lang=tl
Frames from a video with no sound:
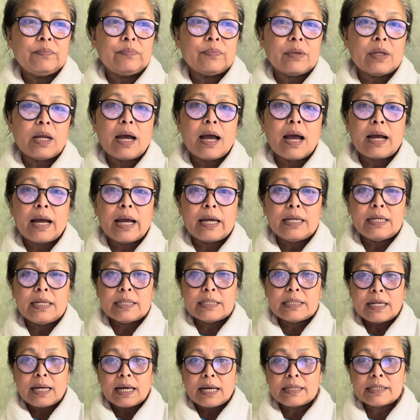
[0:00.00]
Nakakainis
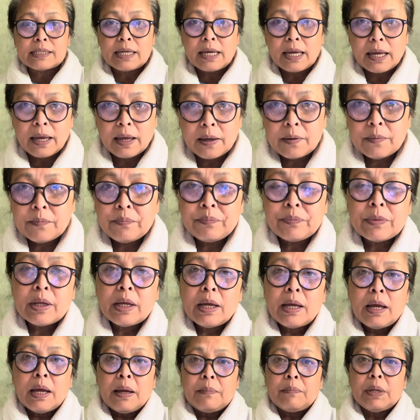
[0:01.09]
na kasi eh
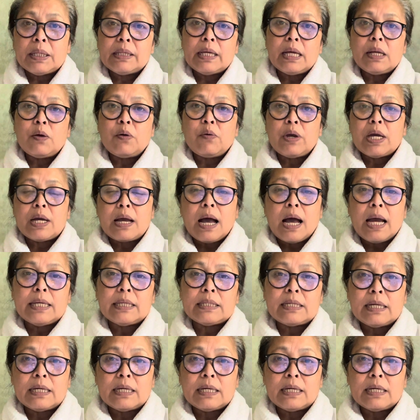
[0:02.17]
But anyway guys,